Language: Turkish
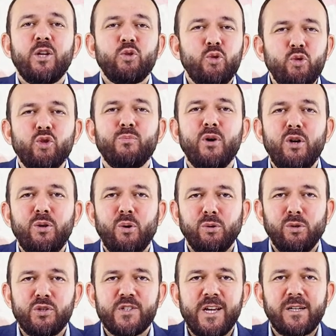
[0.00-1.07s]
Çünkü böyle
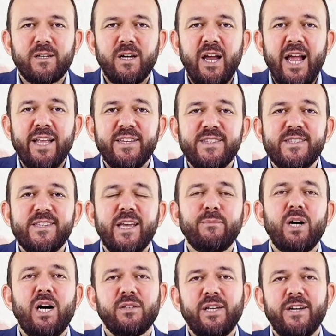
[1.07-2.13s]
olursak
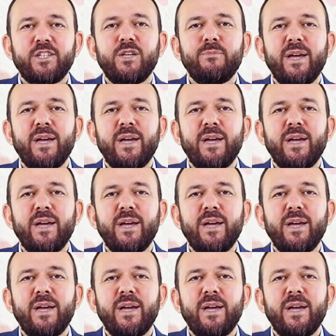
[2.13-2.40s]
semadaki